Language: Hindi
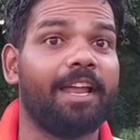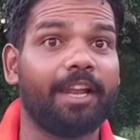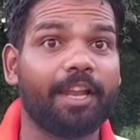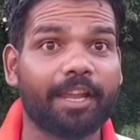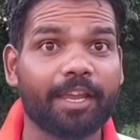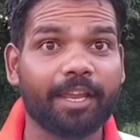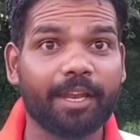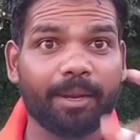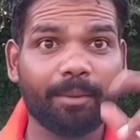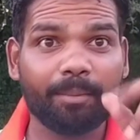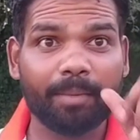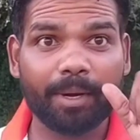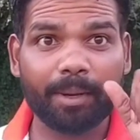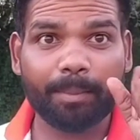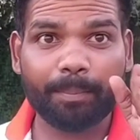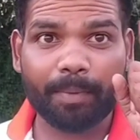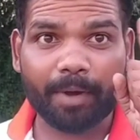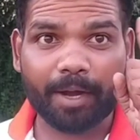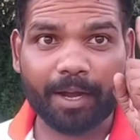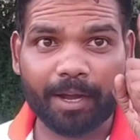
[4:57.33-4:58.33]
लेकिन ना
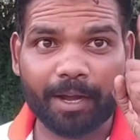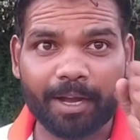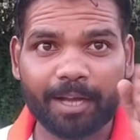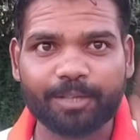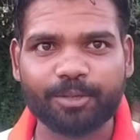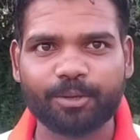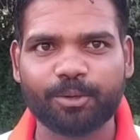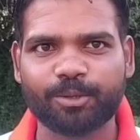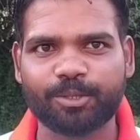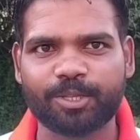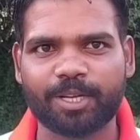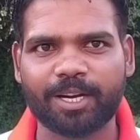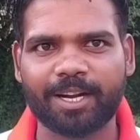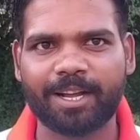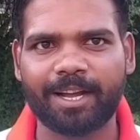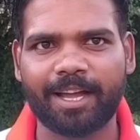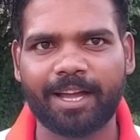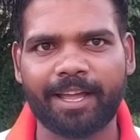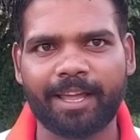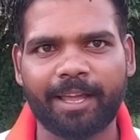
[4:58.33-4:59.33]
मैंने पक्का सोच
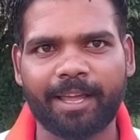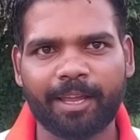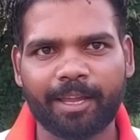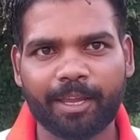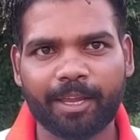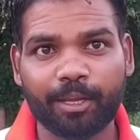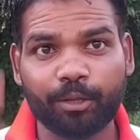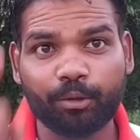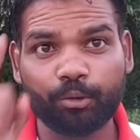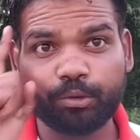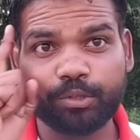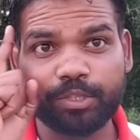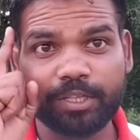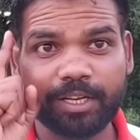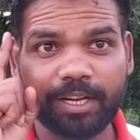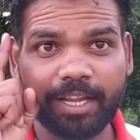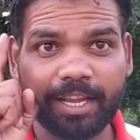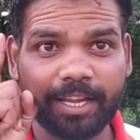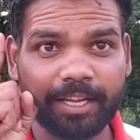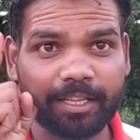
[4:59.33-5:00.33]
रखा है कि
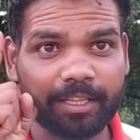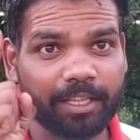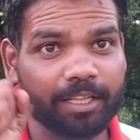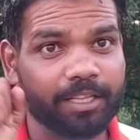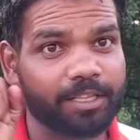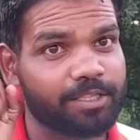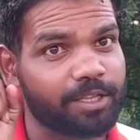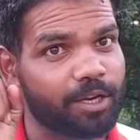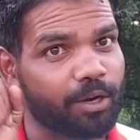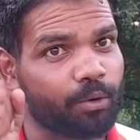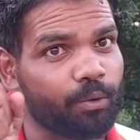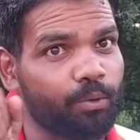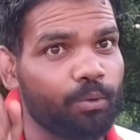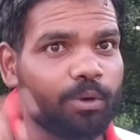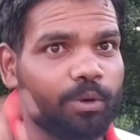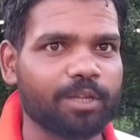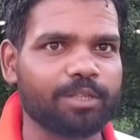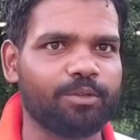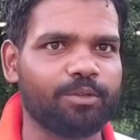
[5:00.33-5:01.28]
तुझे ना एक दिन चखूंगा